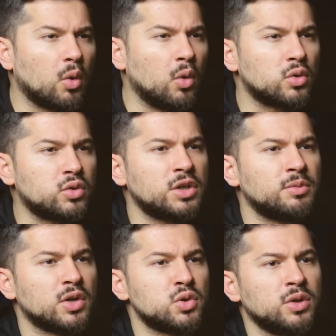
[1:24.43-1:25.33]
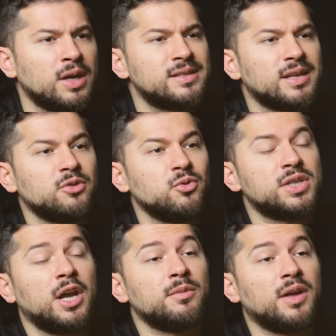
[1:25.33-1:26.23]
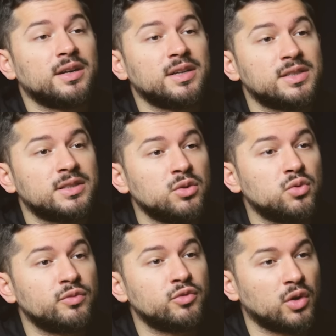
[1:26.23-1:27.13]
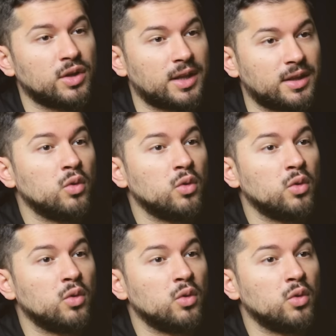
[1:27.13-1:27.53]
ordu gibi Resulullah Aleyhisselatü Vesselam'ın arkasında durmuş olan,